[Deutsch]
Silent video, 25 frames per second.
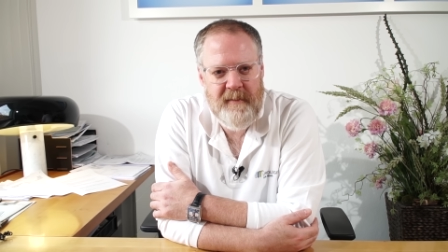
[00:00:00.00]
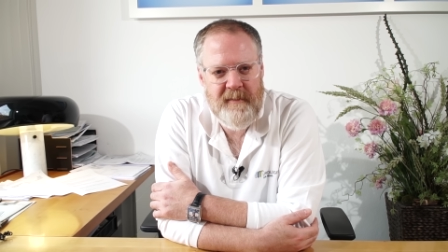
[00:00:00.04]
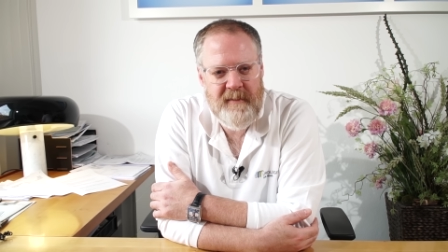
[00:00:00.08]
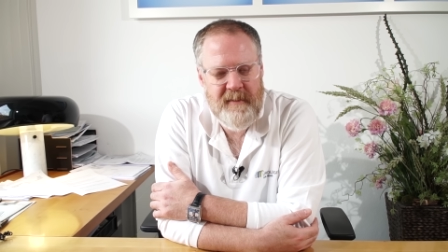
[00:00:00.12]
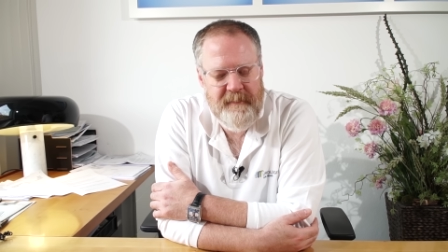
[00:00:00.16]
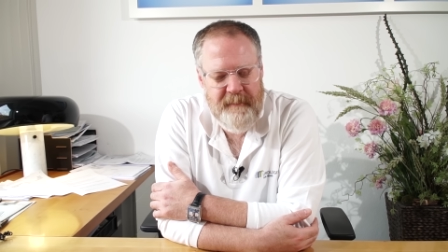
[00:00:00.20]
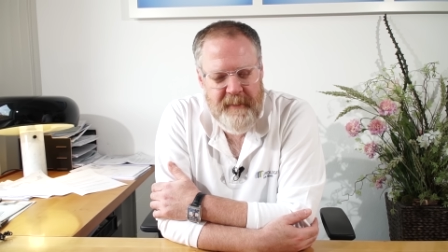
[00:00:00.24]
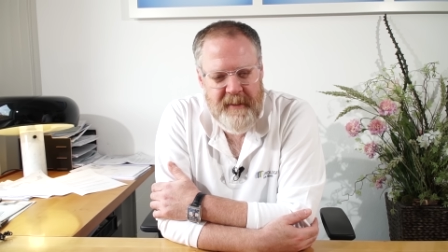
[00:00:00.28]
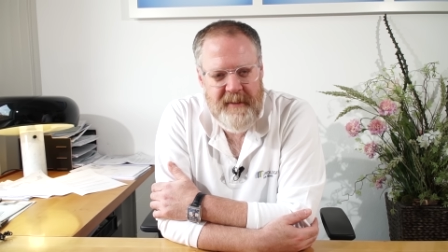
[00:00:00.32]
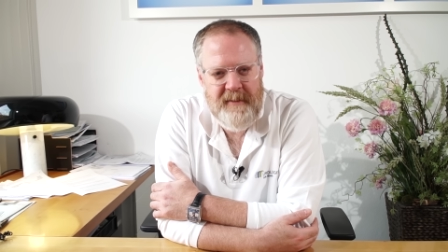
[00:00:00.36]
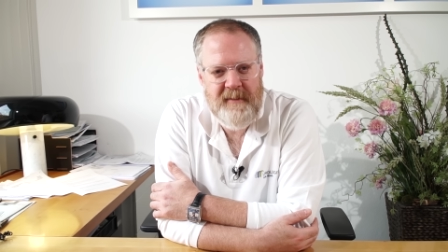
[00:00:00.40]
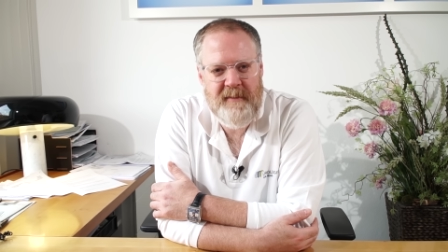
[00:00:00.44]

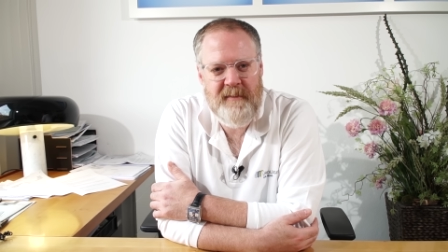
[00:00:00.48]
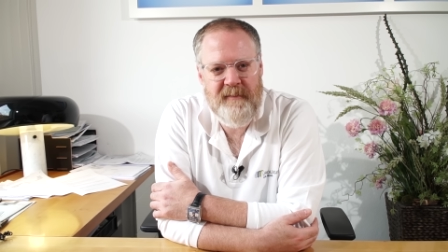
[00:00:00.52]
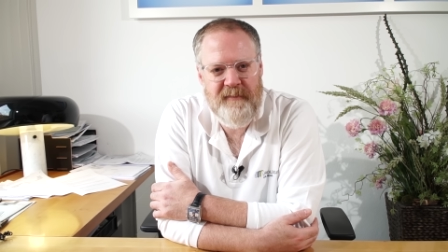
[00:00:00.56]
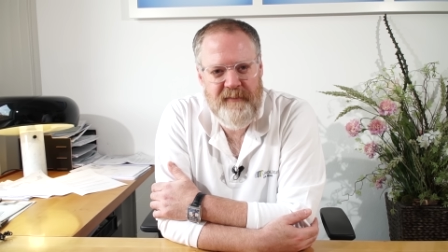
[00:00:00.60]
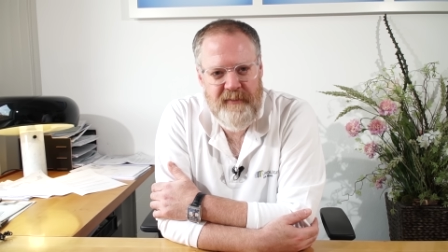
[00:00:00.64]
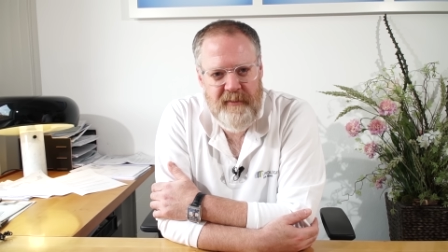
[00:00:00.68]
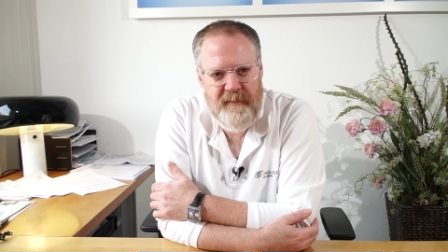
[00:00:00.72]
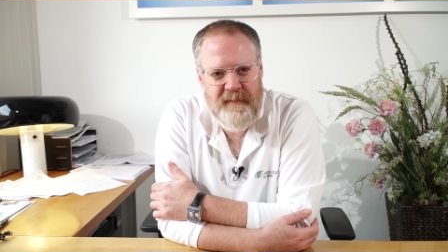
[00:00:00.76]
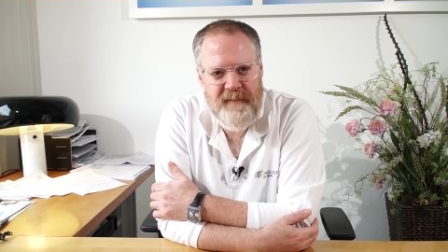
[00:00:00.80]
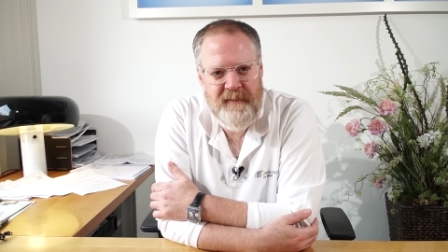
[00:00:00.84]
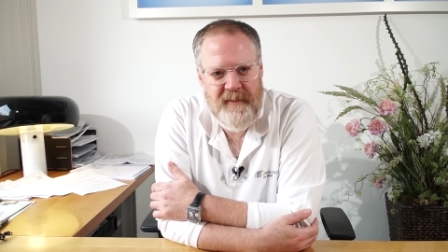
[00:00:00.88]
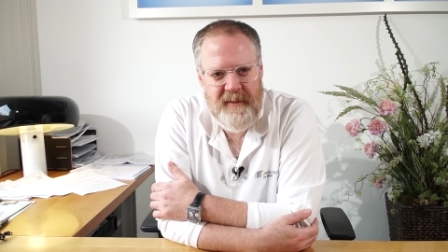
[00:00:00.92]
unsere besten
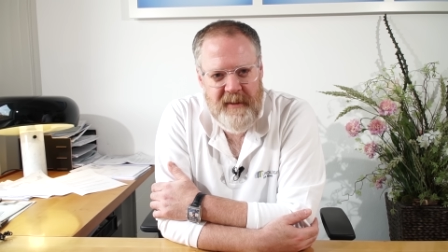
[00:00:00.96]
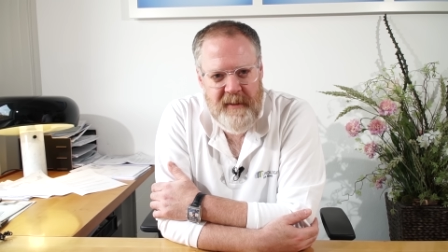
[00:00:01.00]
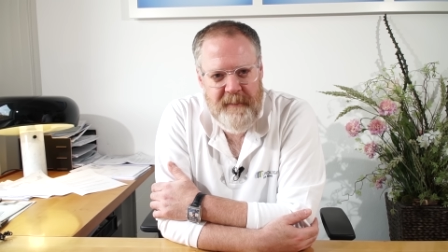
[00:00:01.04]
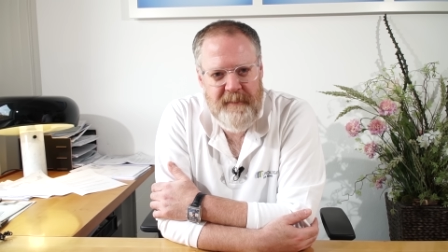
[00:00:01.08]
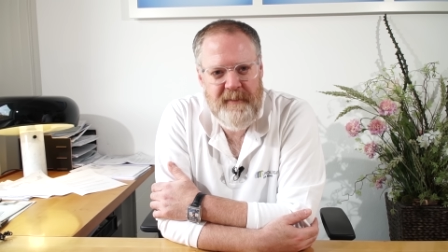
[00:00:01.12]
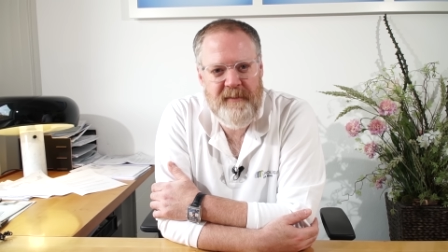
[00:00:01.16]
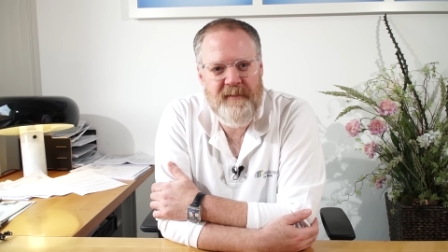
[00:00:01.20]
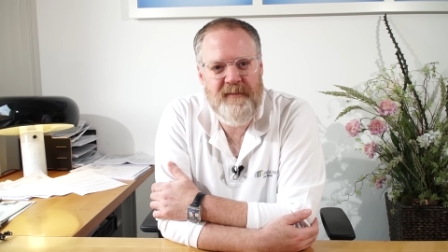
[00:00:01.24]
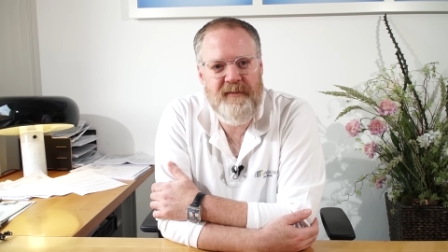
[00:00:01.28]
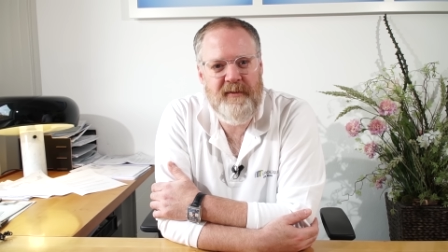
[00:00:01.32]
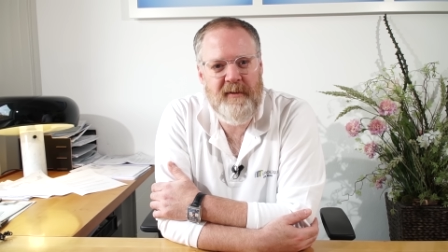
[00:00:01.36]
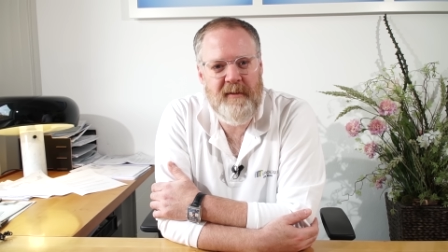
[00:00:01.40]
fünf
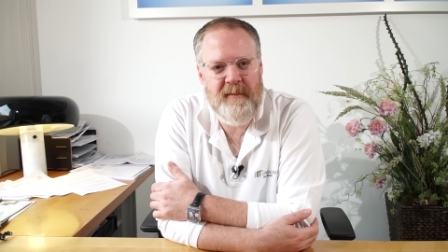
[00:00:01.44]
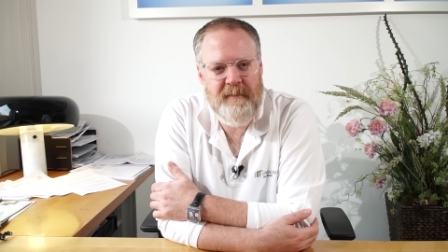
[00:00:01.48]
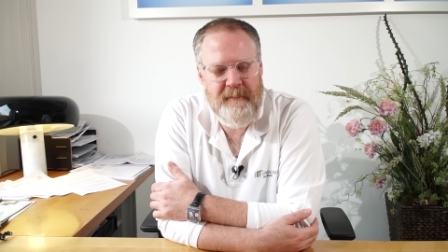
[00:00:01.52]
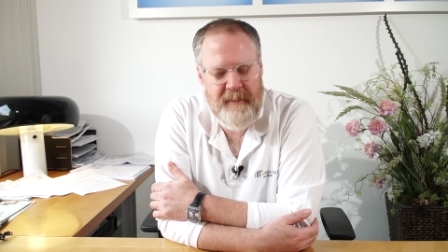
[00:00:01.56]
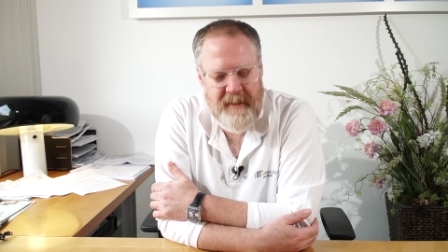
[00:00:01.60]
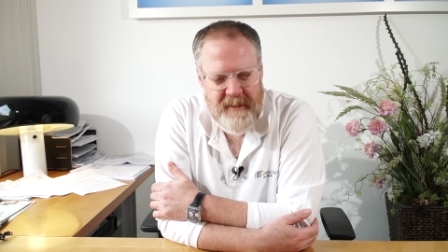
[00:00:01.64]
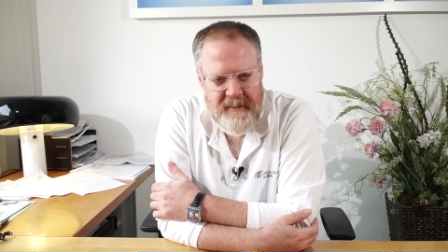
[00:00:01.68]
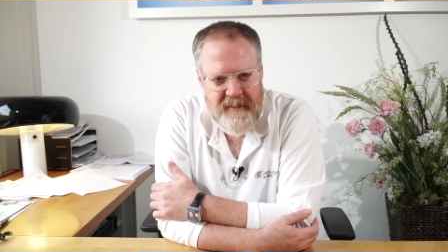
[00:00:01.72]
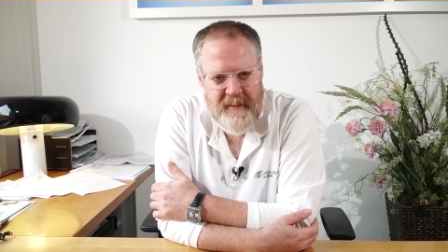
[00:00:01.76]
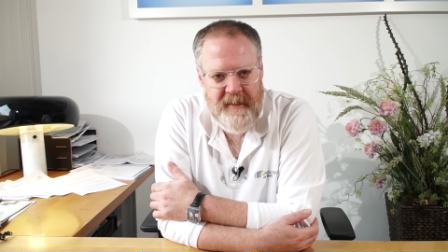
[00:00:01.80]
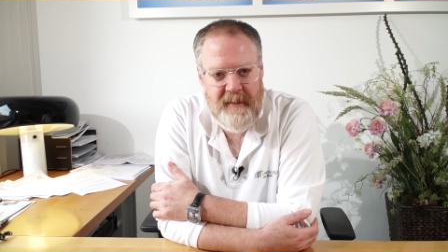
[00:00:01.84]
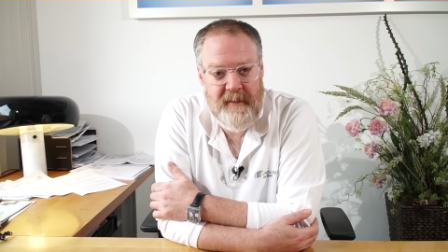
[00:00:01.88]
Tipps für einen
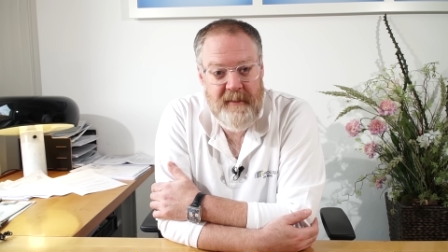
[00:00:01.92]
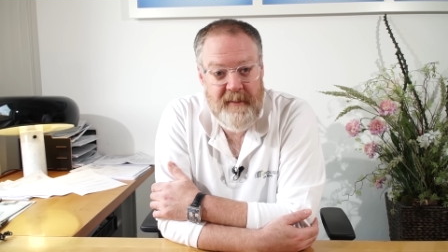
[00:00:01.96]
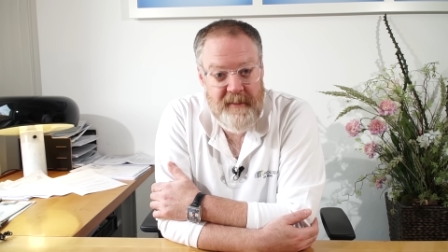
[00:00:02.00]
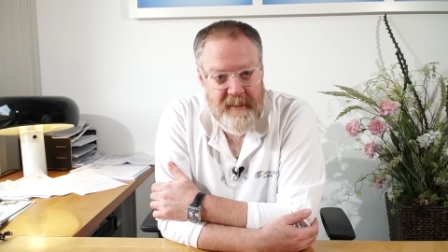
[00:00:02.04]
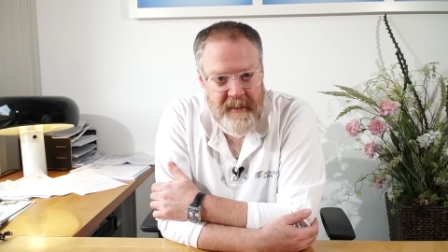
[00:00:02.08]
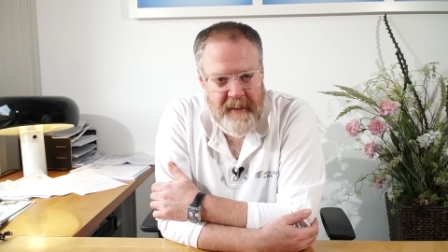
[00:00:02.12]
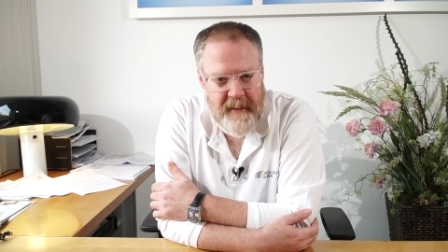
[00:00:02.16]
besseren